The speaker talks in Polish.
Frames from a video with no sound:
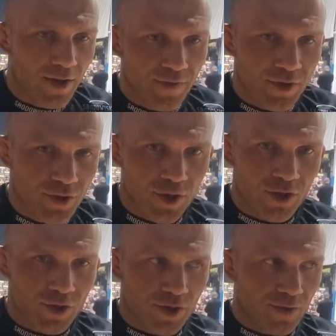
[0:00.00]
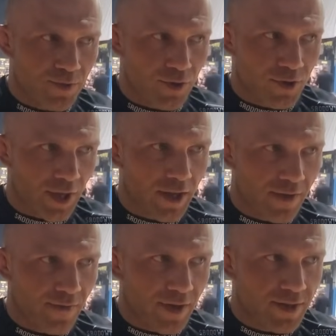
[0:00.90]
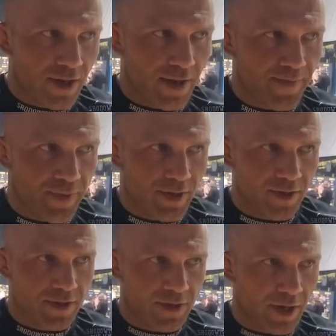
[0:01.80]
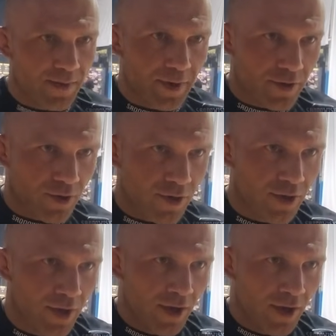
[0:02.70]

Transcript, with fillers: Wiesz, też przy ostatniej walce z Alberto